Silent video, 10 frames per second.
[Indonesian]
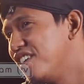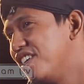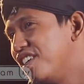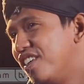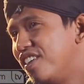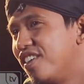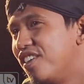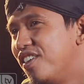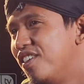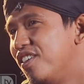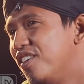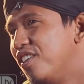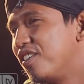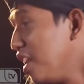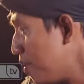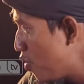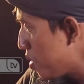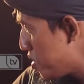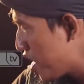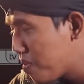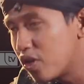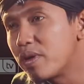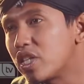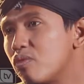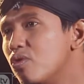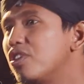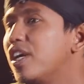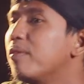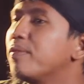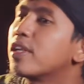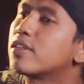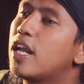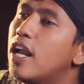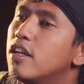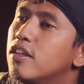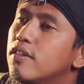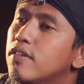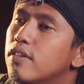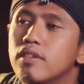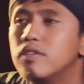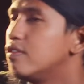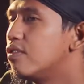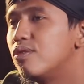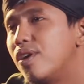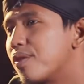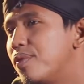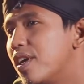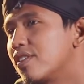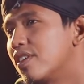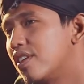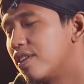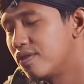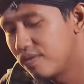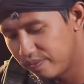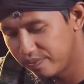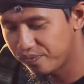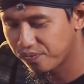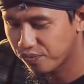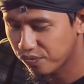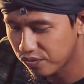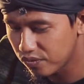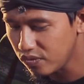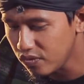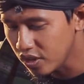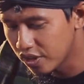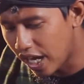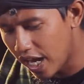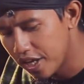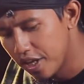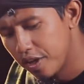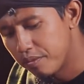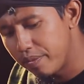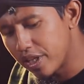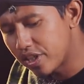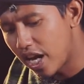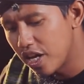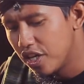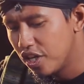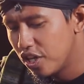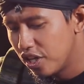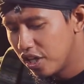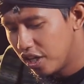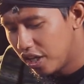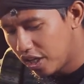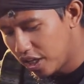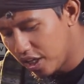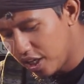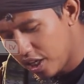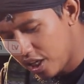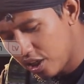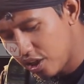Hmm. Dan Muaz bin Jabal itu masih muda pemirsa. Luar biasa enggak? Hmm. Nah, pemirsa, eh,